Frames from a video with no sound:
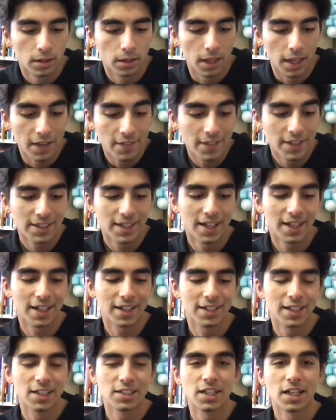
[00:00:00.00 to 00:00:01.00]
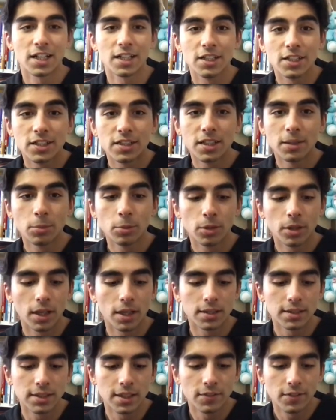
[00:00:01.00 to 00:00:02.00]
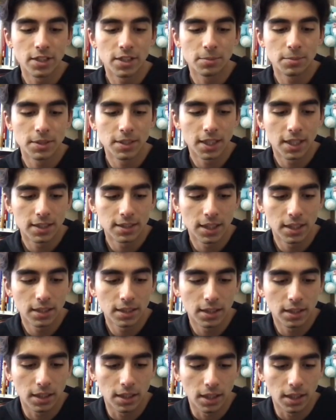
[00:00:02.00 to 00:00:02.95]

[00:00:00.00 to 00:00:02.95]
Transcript: Evet arkadaşlar işte bu ya. Savaşımızı kazandık